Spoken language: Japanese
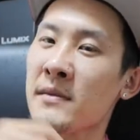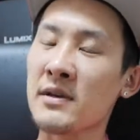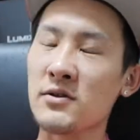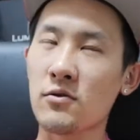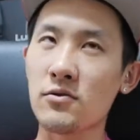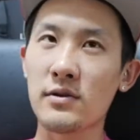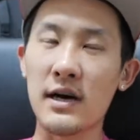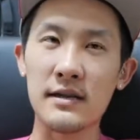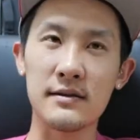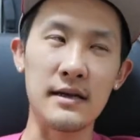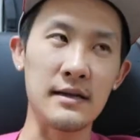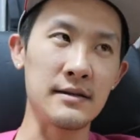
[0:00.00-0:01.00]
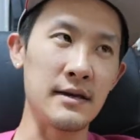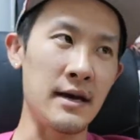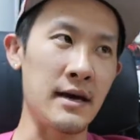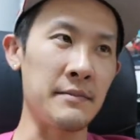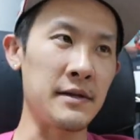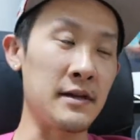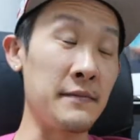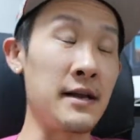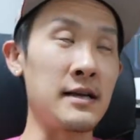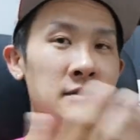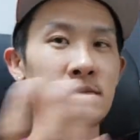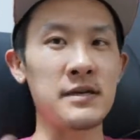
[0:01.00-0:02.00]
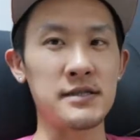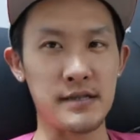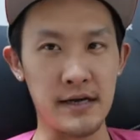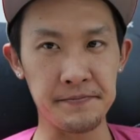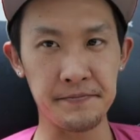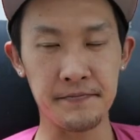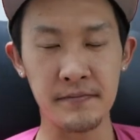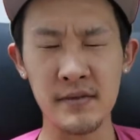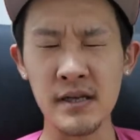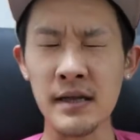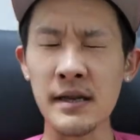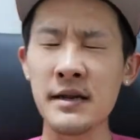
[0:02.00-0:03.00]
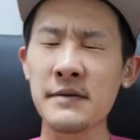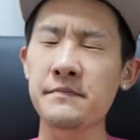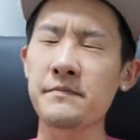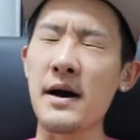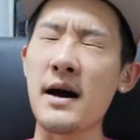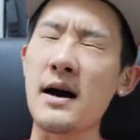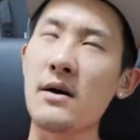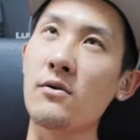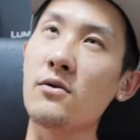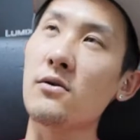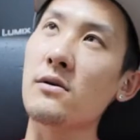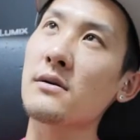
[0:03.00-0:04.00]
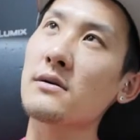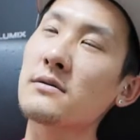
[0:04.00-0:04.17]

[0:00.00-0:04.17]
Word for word: そういうことがあったんで、手放しまして。で、7ニッパを、